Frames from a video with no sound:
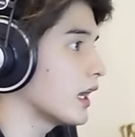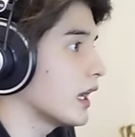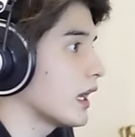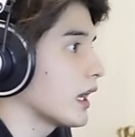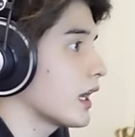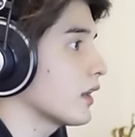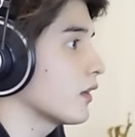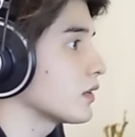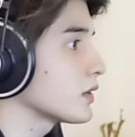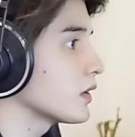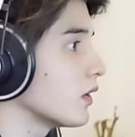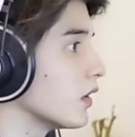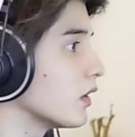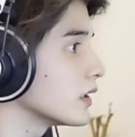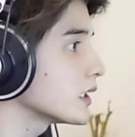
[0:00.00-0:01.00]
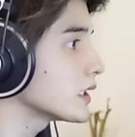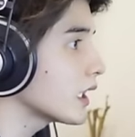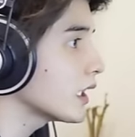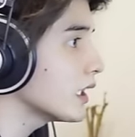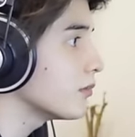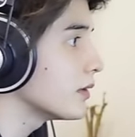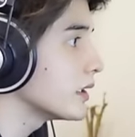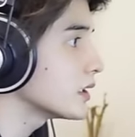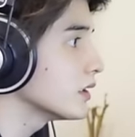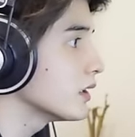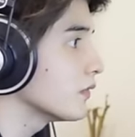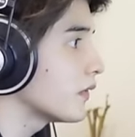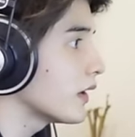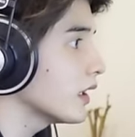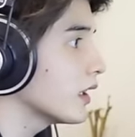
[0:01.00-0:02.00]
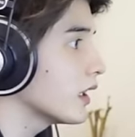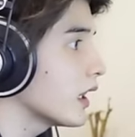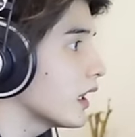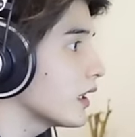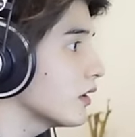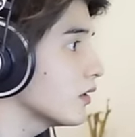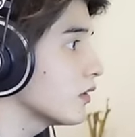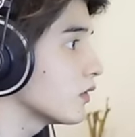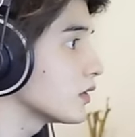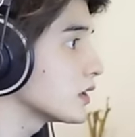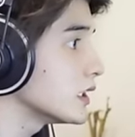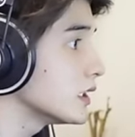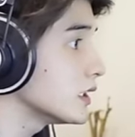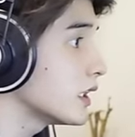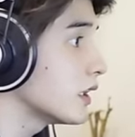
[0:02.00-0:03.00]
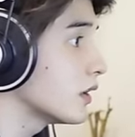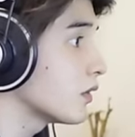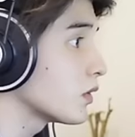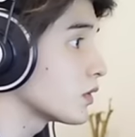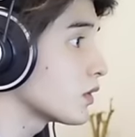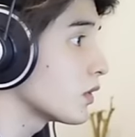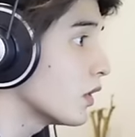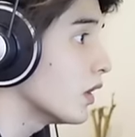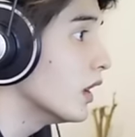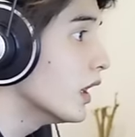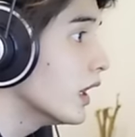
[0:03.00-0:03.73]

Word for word: えー、彼女しかり別のファンがいるのを知ってることと、